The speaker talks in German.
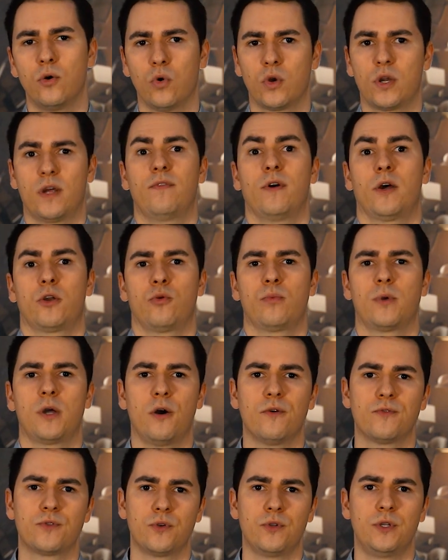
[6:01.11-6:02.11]
Oder warum
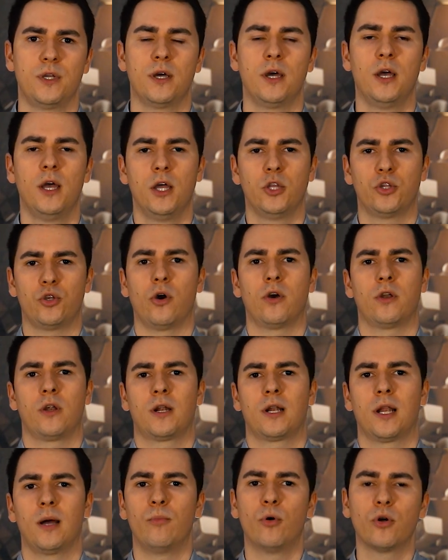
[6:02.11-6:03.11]
kaufst du dir teure
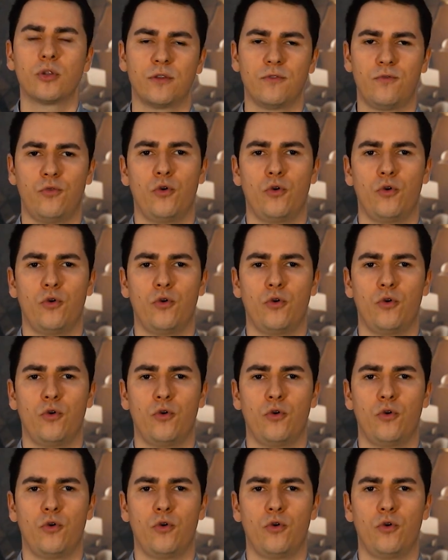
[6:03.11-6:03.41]
Klamotten